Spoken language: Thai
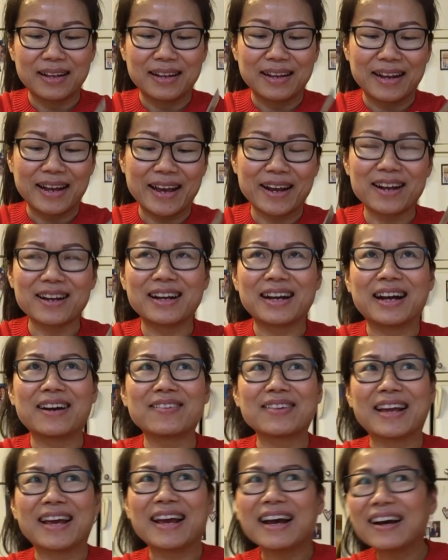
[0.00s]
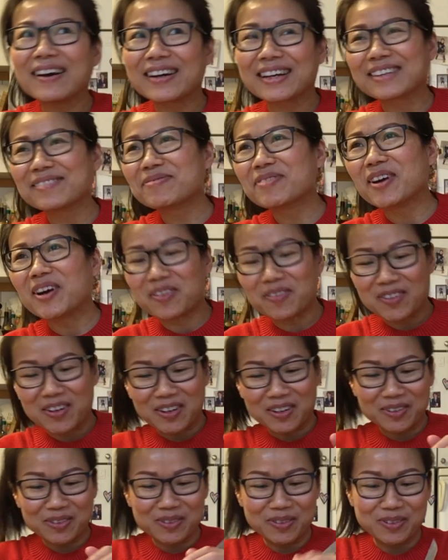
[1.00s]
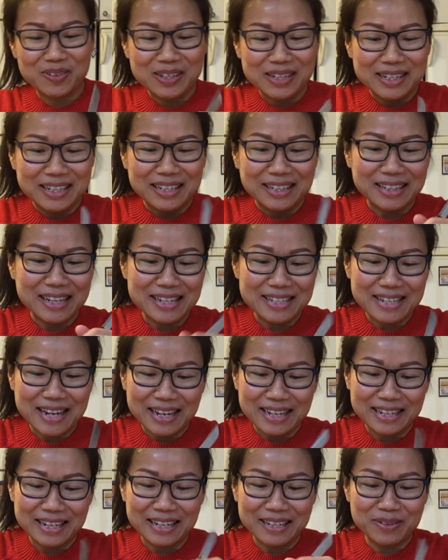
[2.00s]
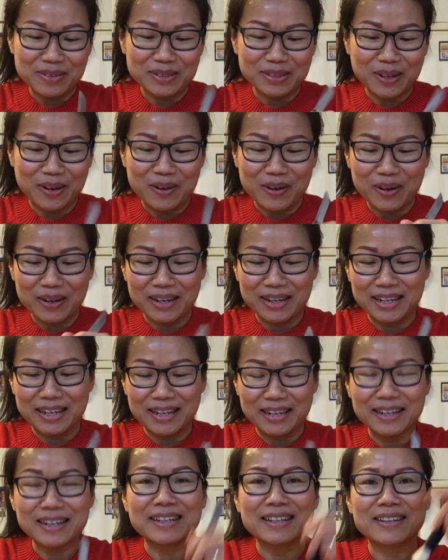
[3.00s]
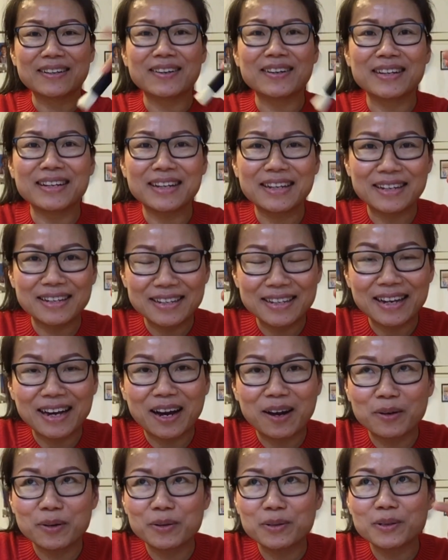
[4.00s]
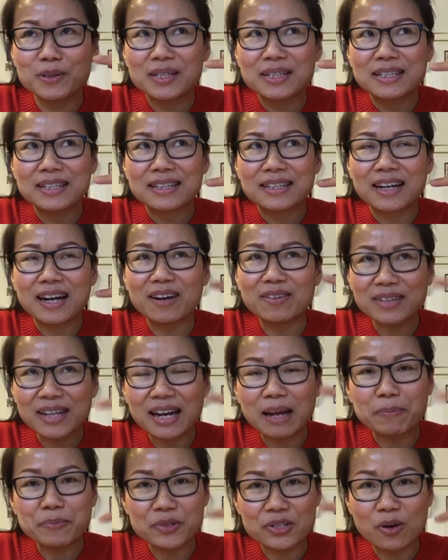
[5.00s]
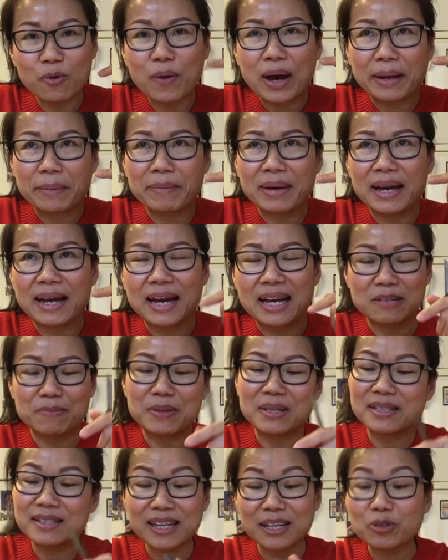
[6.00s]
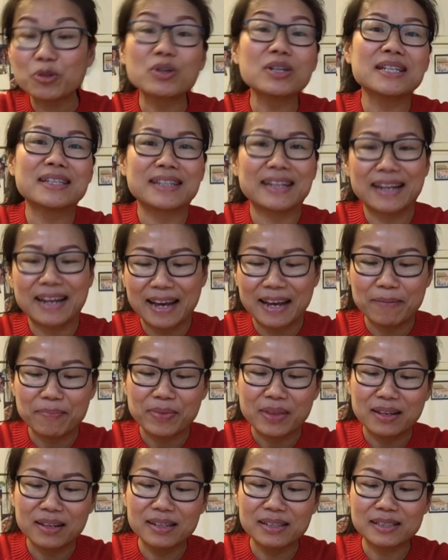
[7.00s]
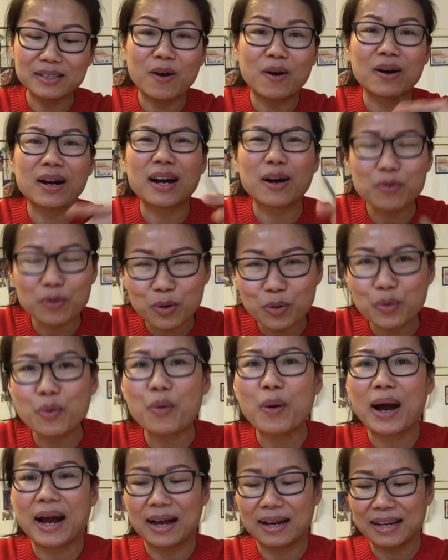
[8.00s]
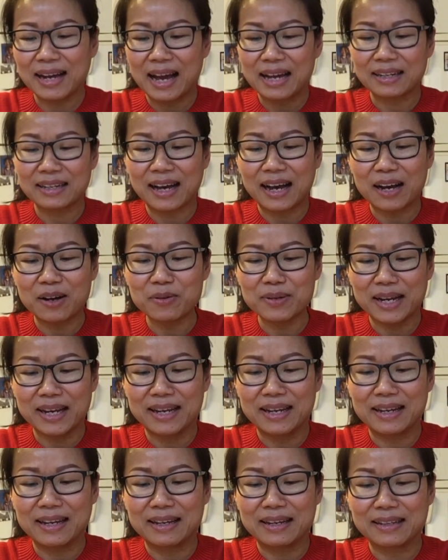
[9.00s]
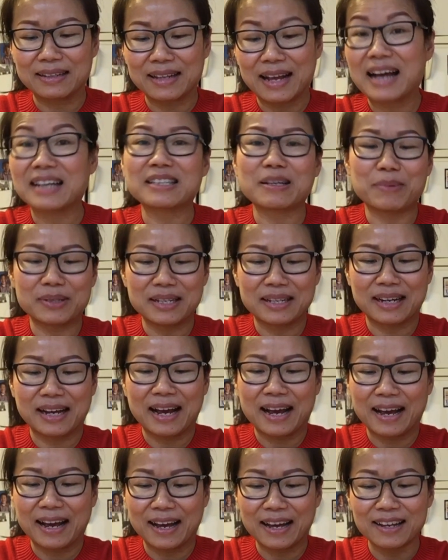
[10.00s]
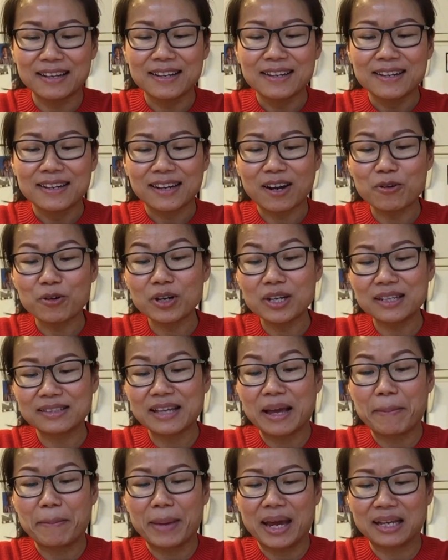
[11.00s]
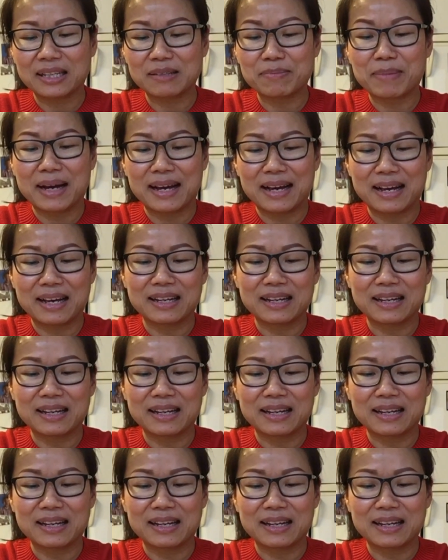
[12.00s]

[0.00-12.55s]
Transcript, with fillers: ไอ้ก็เอาแล้วไอ้ก็มองมองดูในใจคิดอยู่2 กรณี1กรณีที่เขาเขาได้รับเชื้อหวัดมาอาจจะเป็นเชื้อตัวอื่นนะนะ หรือ 2เขากลัวการเข้าในห้างสรรพสินค้าเขาก็เลยใส่แมสมา